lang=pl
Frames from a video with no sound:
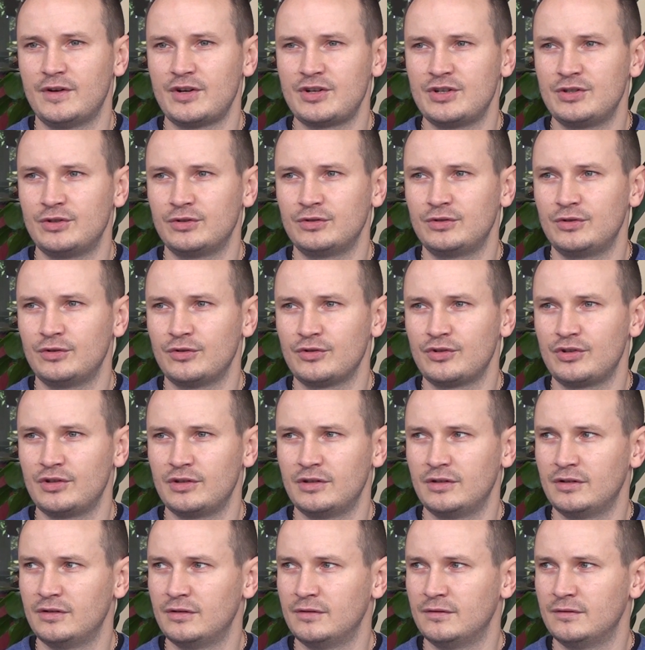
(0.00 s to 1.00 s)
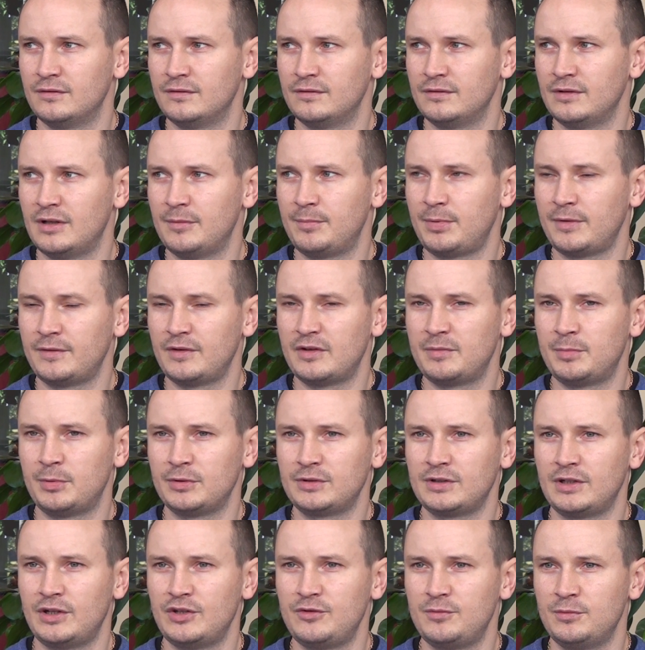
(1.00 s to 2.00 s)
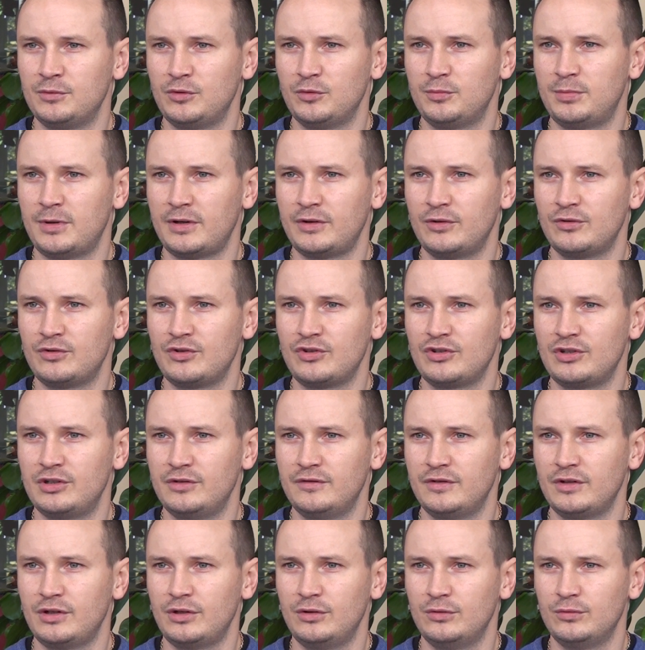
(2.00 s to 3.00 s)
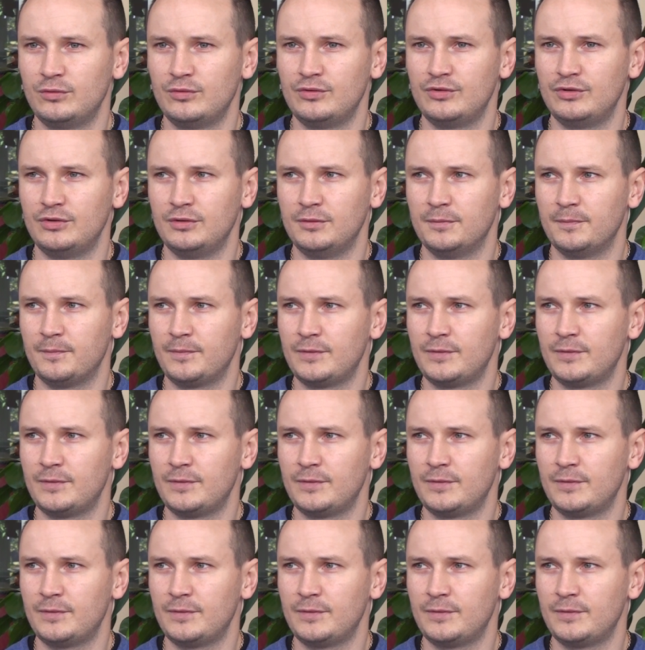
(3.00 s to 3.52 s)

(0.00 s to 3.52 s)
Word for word: ważne to to, że naprawdę spotkaliśmy tu bardzo życzliwych ludzi.